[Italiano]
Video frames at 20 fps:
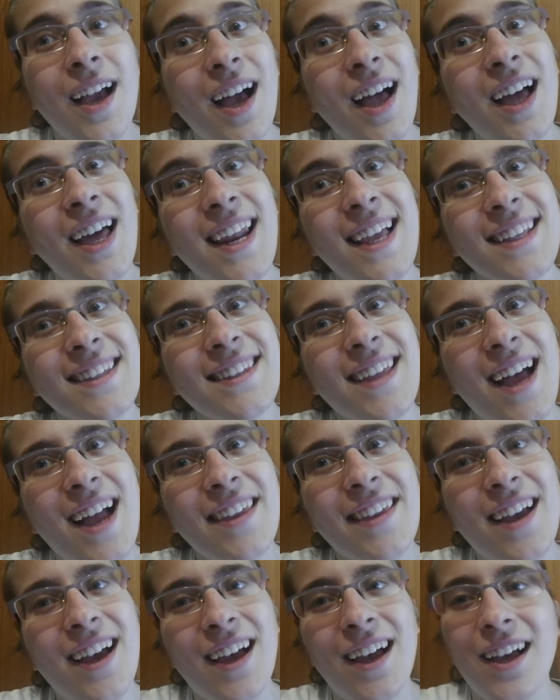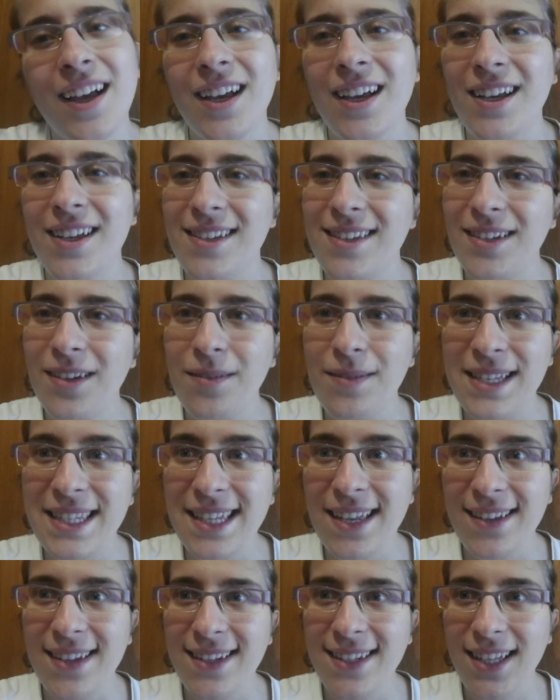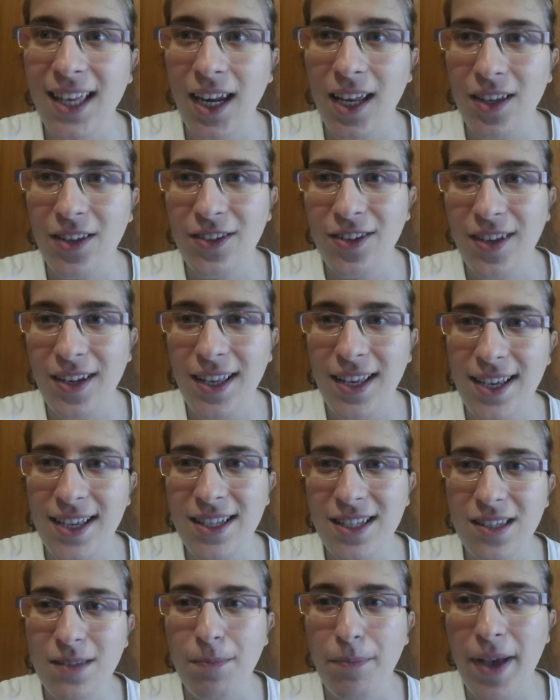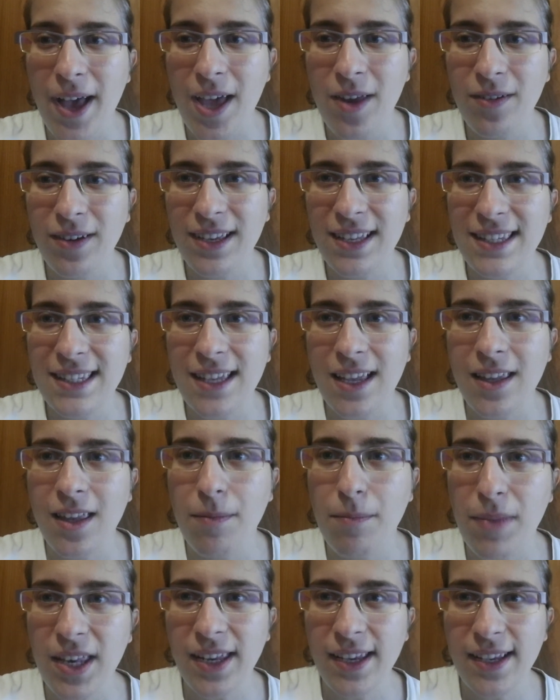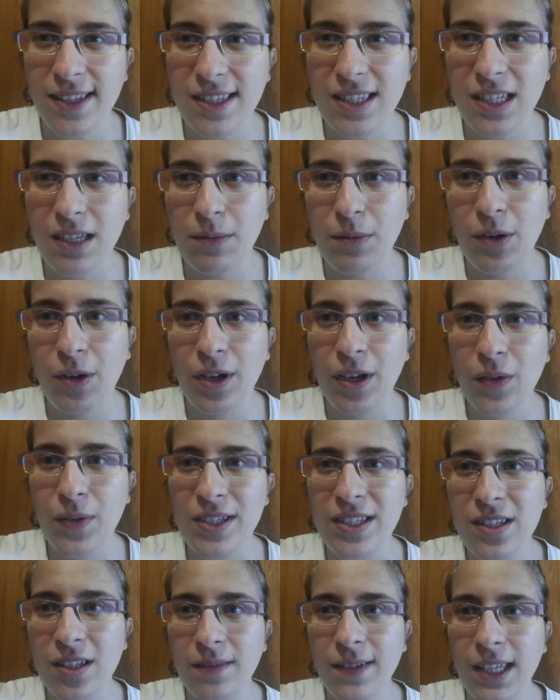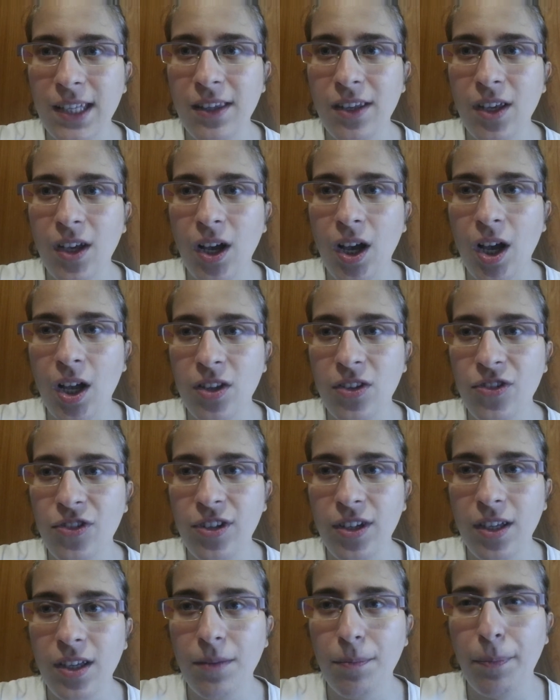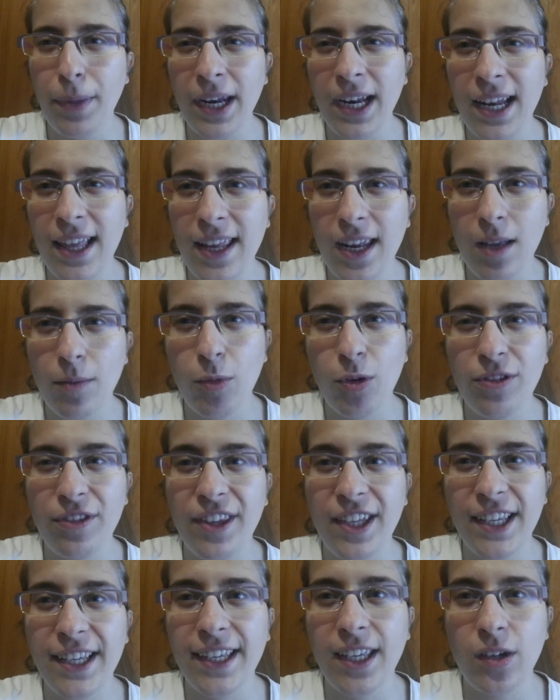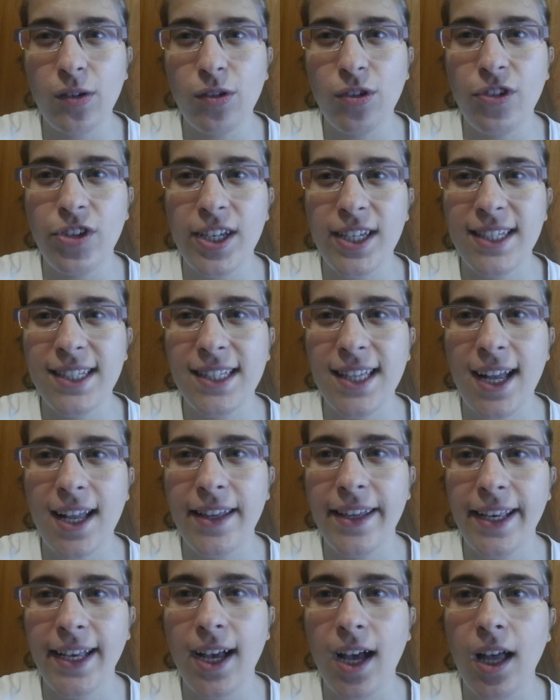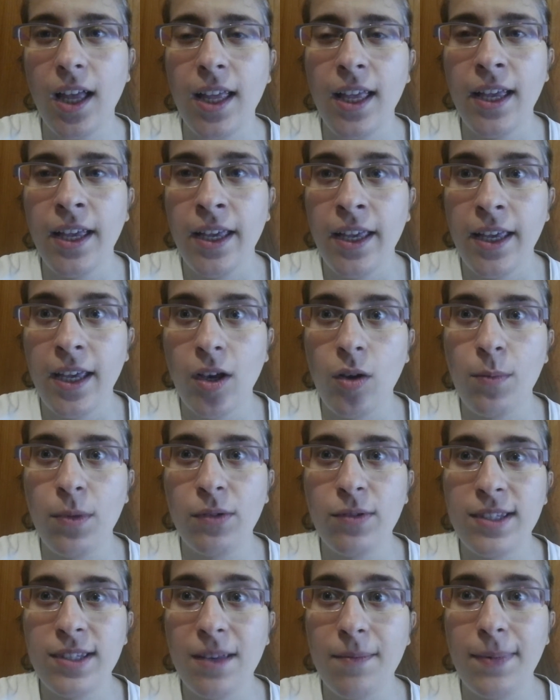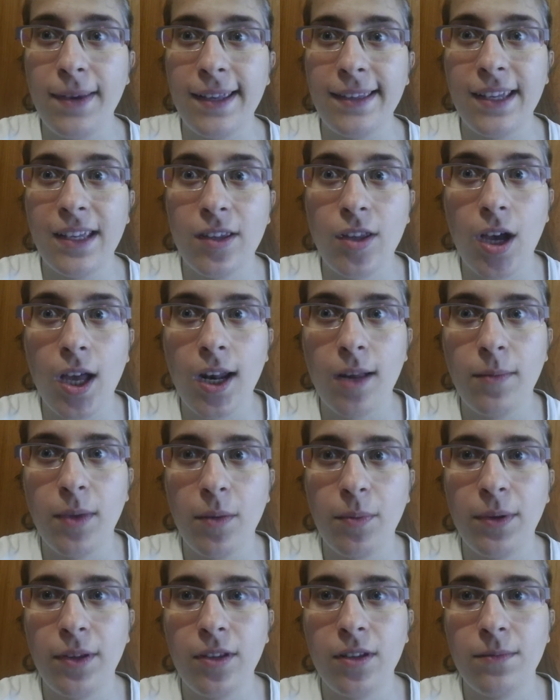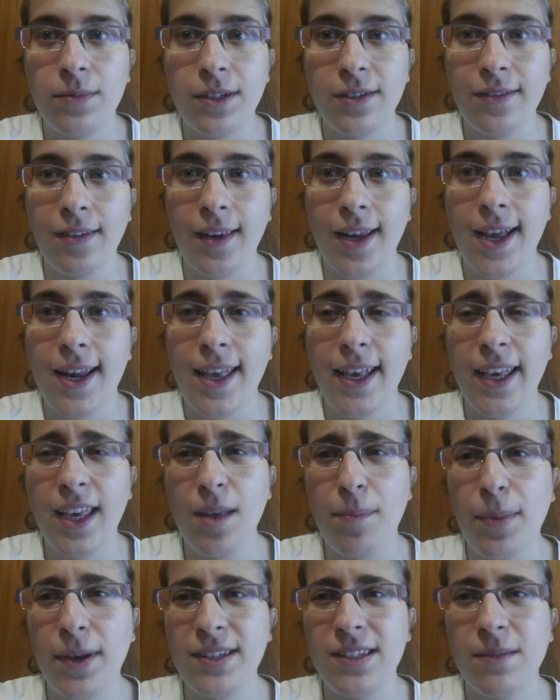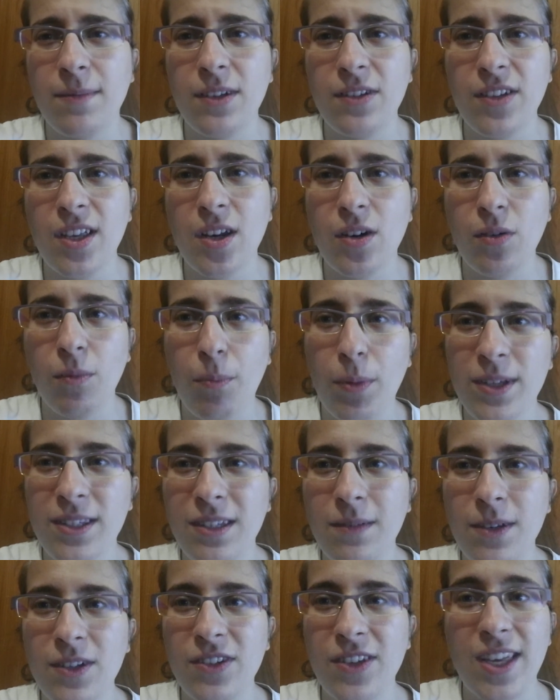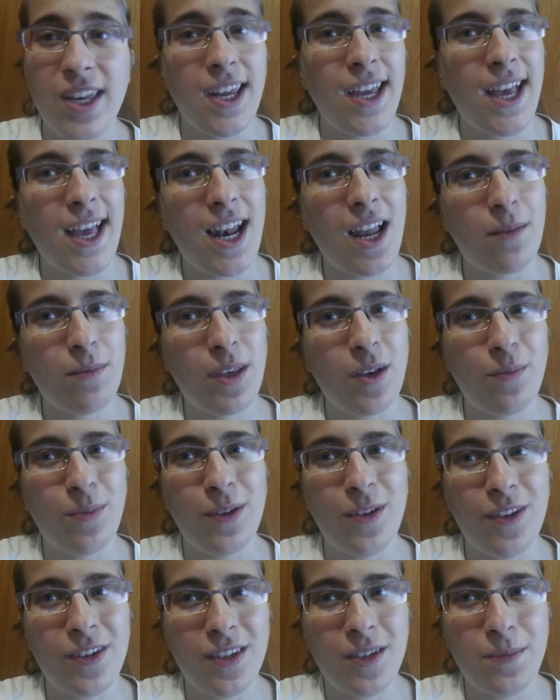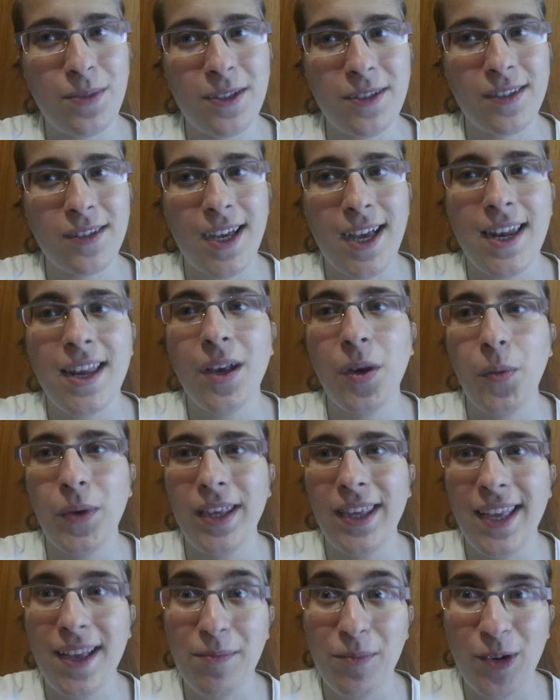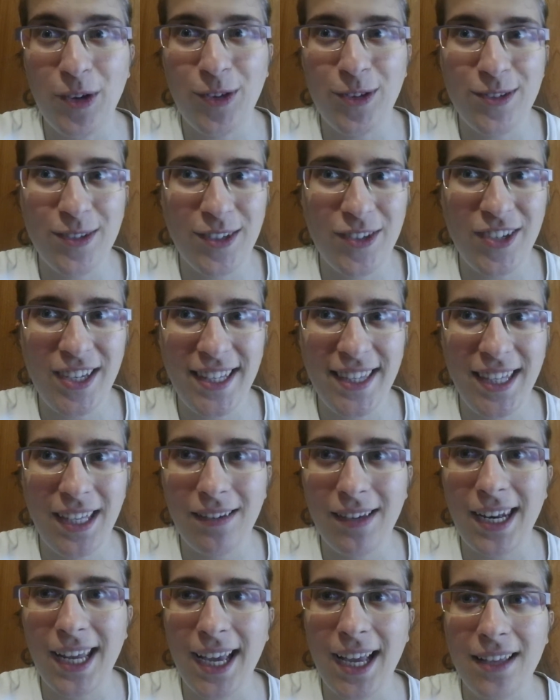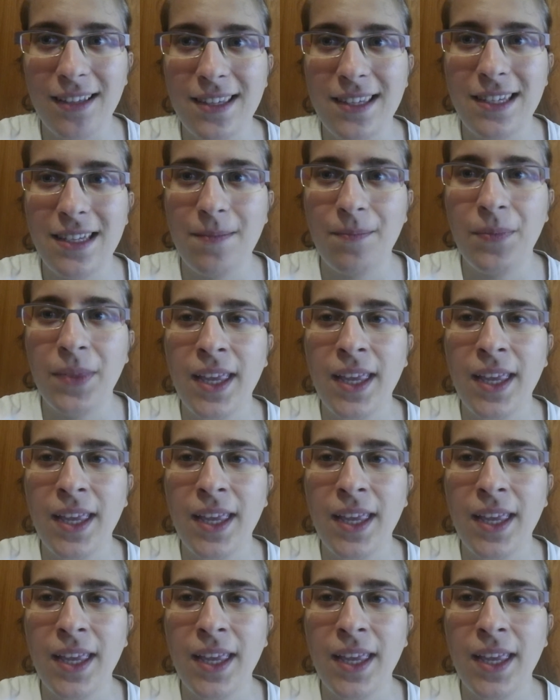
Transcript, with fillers: Alattadas! Come state scriccioli? Spero che state benissimo. In questo video oggi parleremo di chirurgia estetica e come voi sapete do la mia opinione personale. Che possa piacere o non possa piacere è la mia opinione personale, quindi è molto soggettiva ragazzi.